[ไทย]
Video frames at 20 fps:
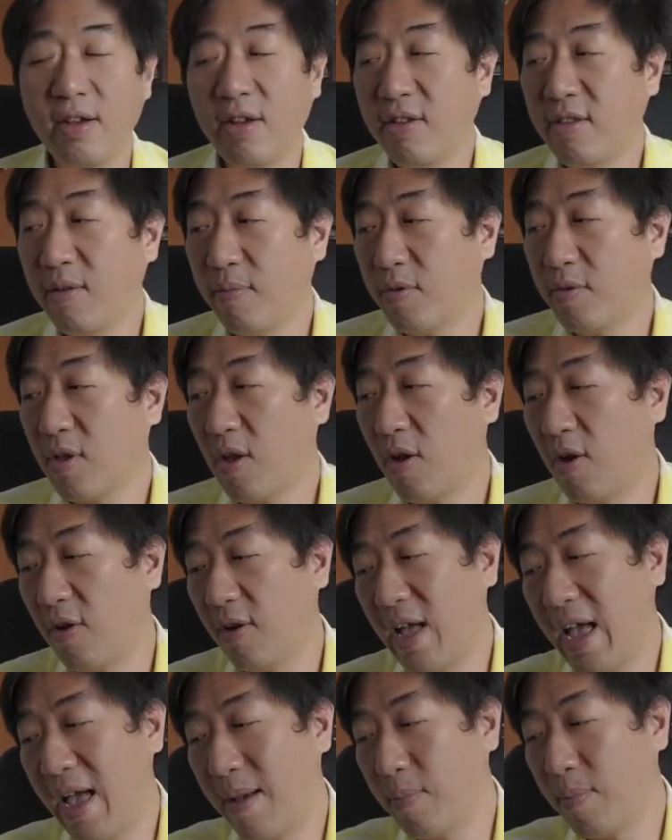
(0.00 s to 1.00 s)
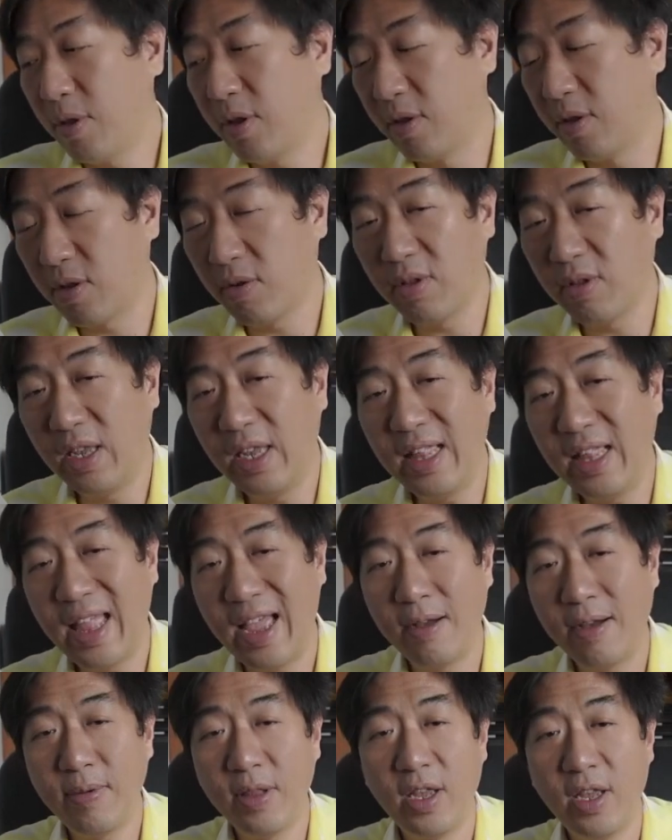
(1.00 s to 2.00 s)
ข้อสิบสองอ่ะมันถึงตรงนี้
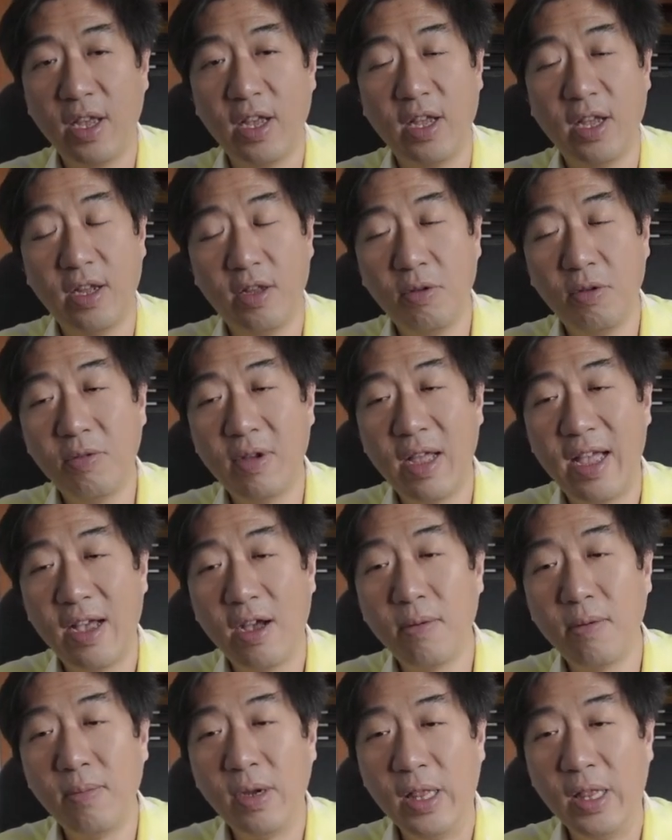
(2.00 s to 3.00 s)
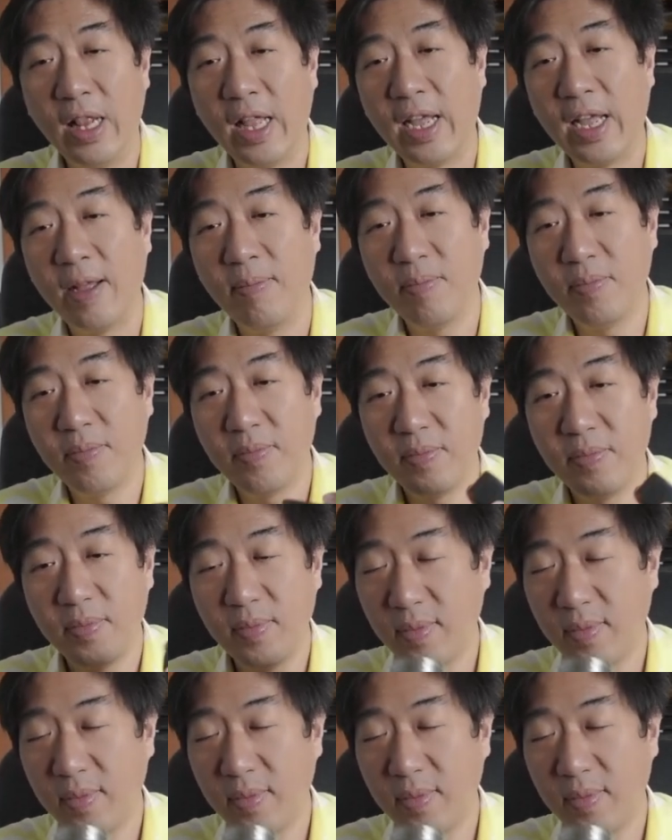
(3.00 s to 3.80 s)
แล้วเป็นไงฮะลูกค้าก็มึนแล้วครับ